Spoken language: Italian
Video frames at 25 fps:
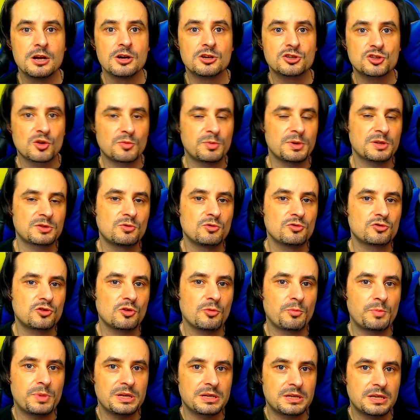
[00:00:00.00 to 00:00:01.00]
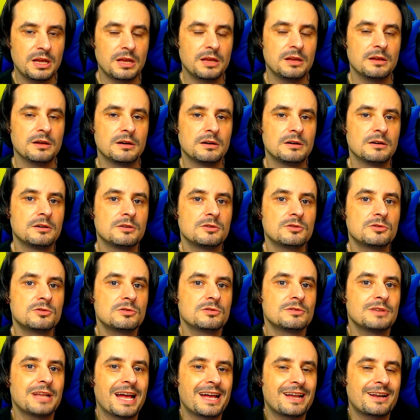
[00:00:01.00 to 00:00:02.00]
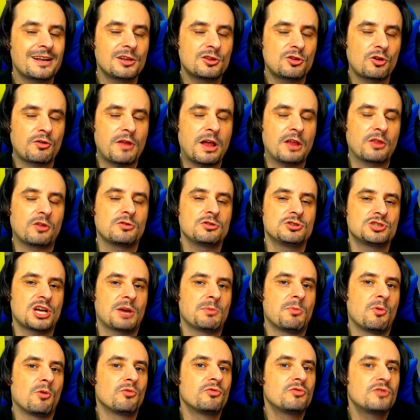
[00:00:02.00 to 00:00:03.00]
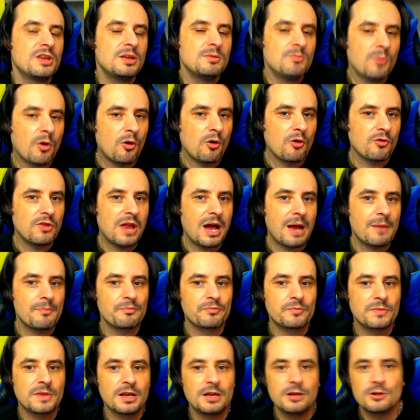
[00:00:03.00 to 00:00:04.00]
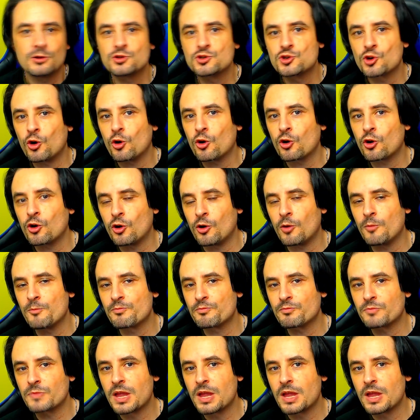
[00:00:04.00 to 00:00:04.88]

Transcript: soprattutto perché ehm, è ritornato diciamo di moda il gioco